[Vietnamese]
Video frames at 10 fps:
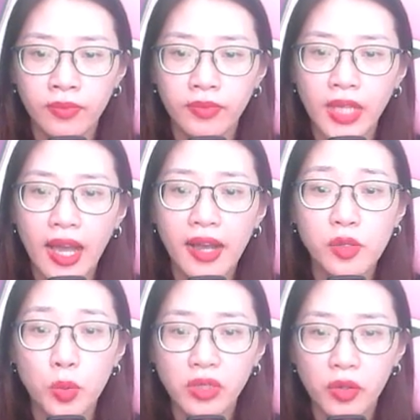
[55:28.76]
Ta
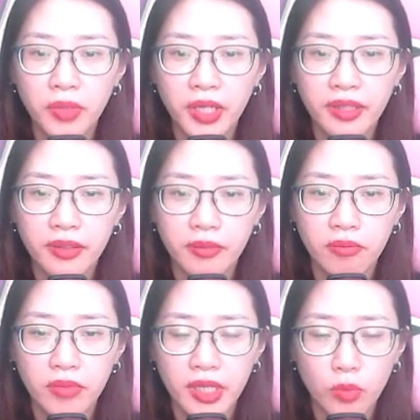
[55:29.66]
cũng không biết
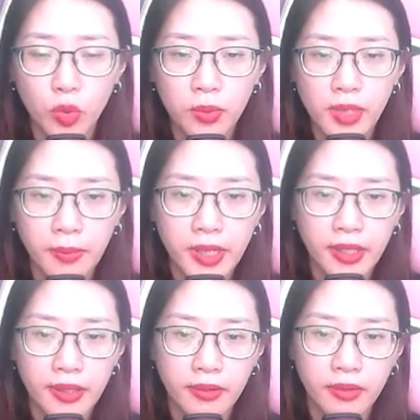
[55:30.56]
mình muốn làm gì.